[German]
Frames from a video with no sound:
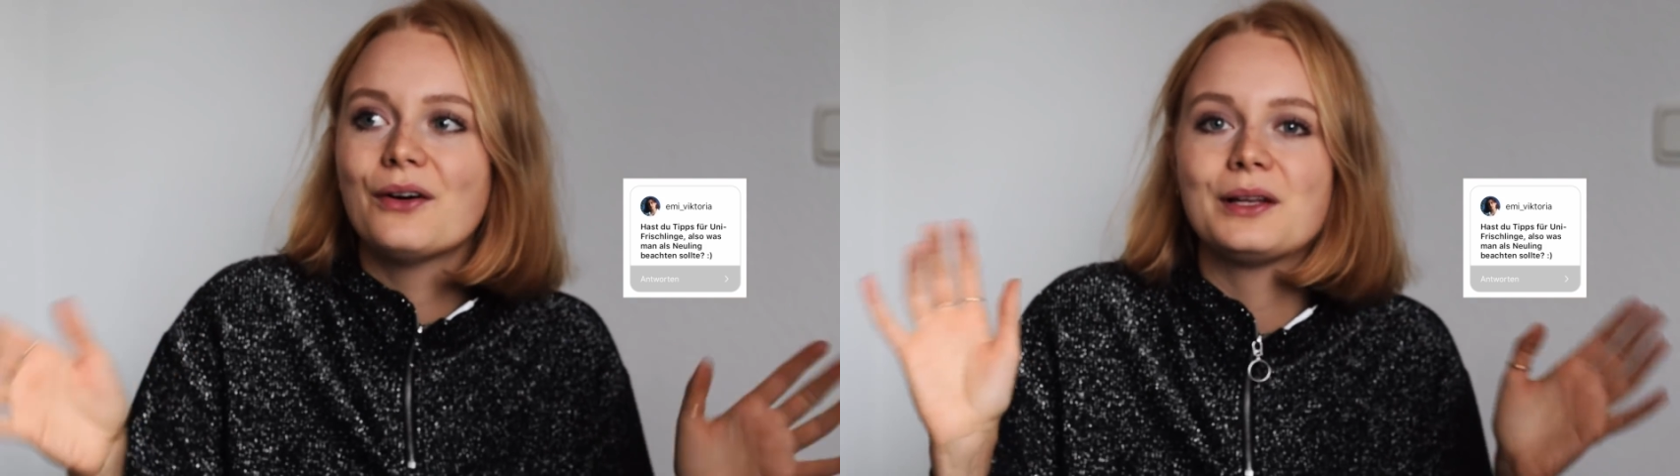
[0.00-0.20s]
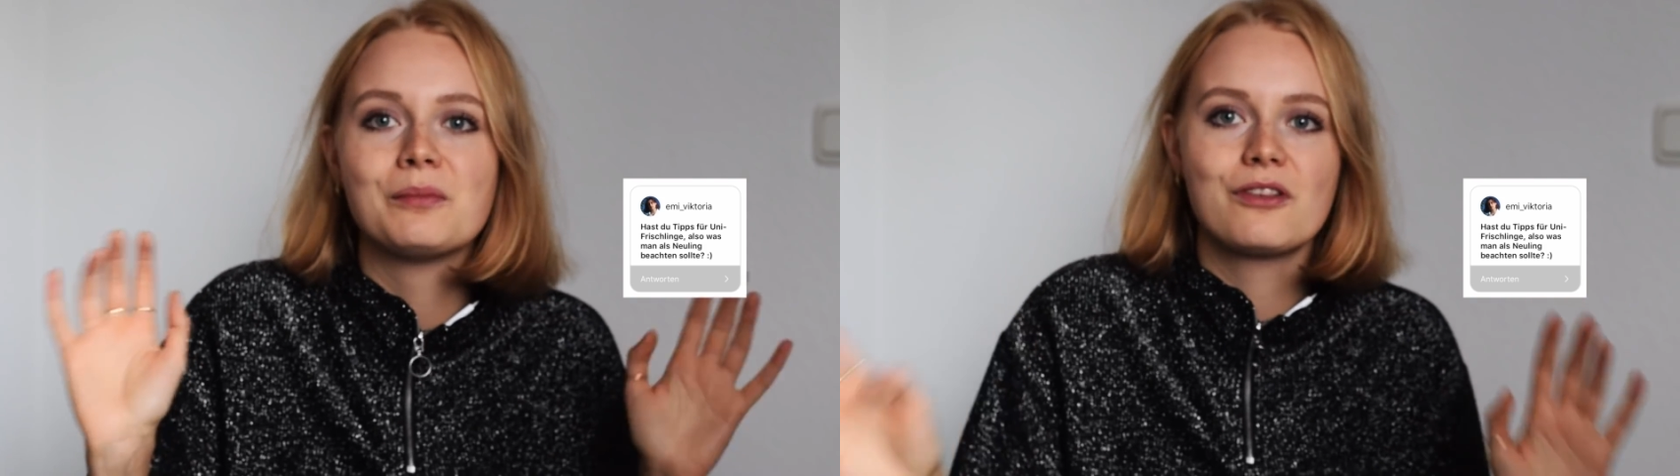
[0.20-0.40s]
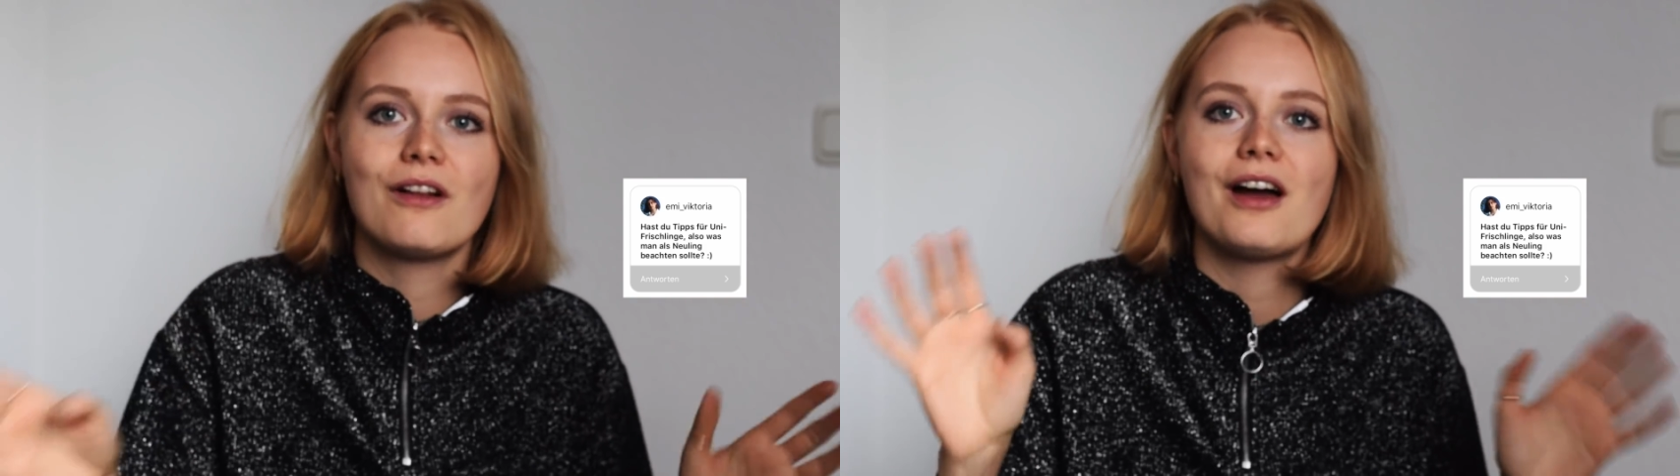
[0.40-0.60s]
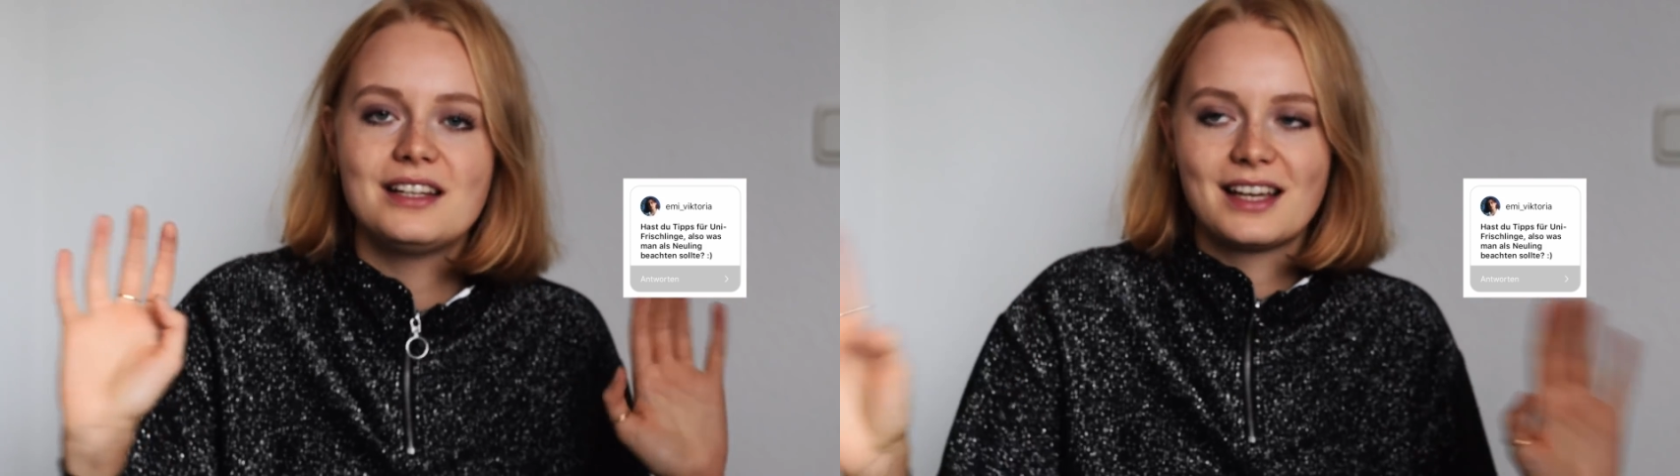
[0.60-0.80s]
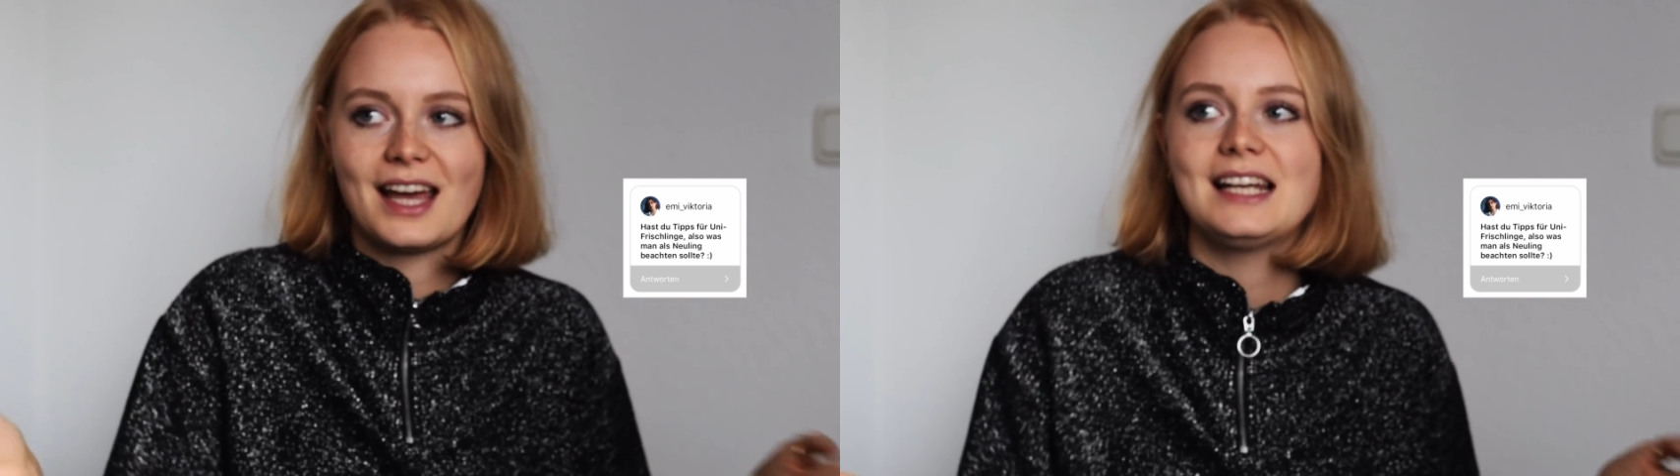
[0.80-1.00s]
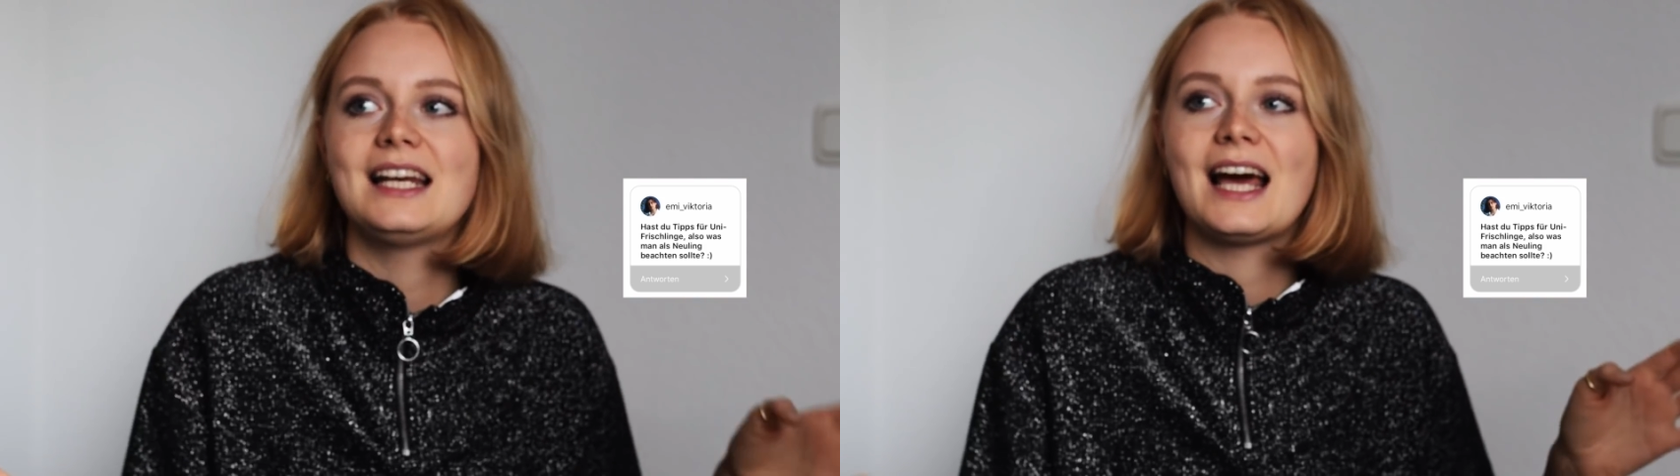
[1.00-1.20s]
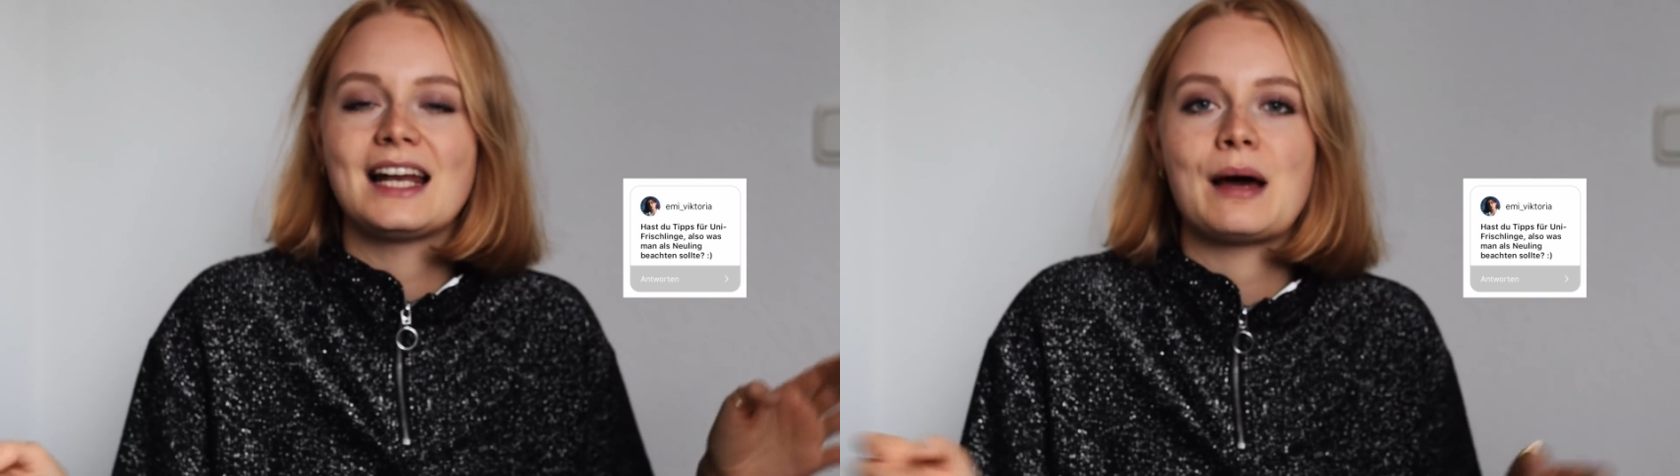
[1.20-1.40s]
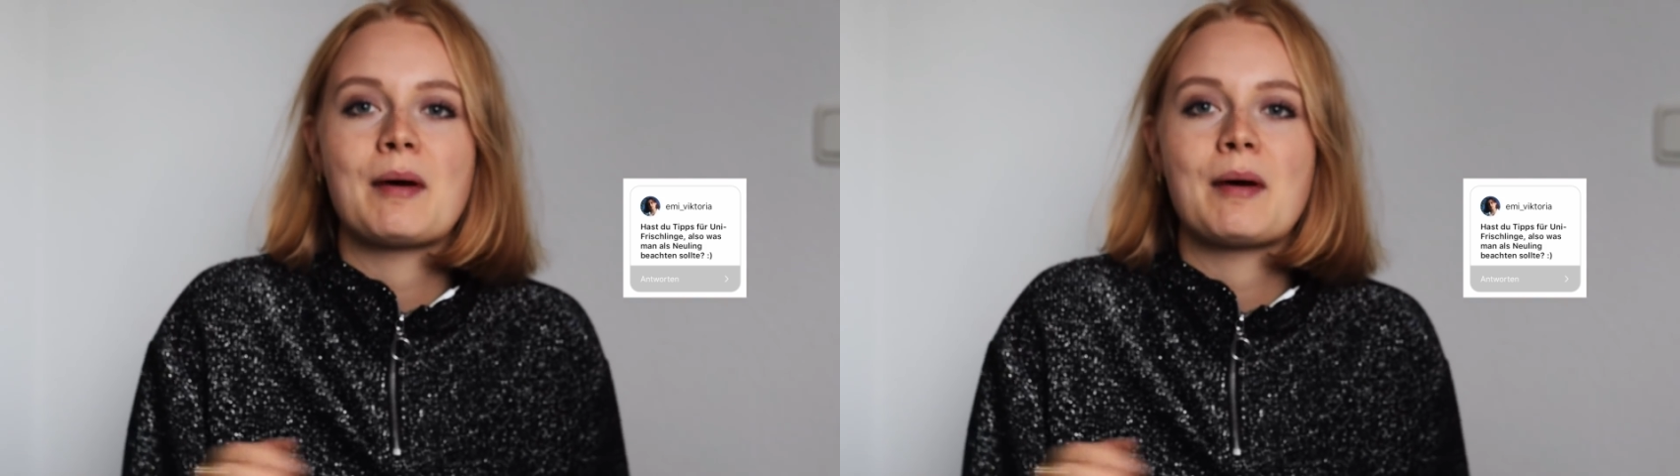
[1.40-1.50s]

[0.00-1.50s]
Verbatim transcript: und ich muss Leute kennenlernen,